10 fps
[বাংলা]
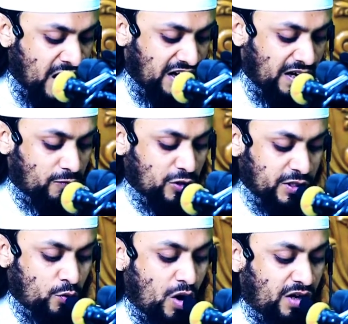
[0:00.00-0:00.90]
আল্লাহ
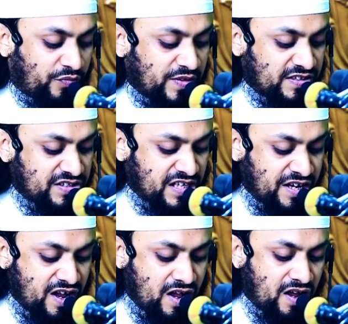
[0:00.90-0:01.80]
বলছেন ওয়াকফিদ
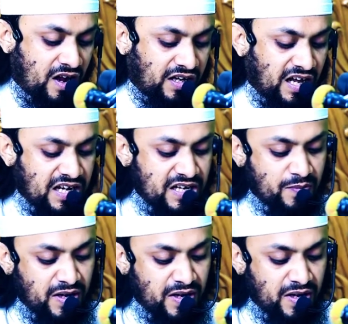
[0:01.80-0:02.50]
জানা হাকালি